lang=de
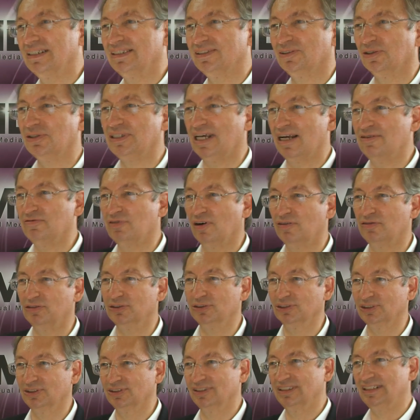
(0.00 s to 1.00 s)
Es sollte einfach
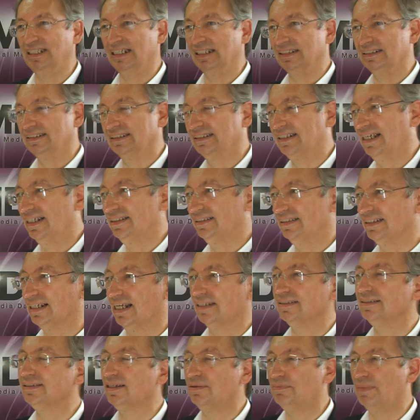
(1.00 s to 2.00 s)
funktionieren. Das heißt, ein
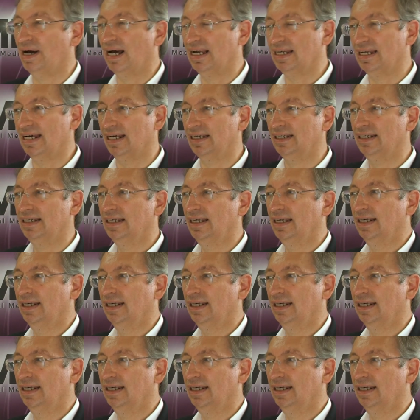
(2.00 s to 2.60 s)
ganz normaler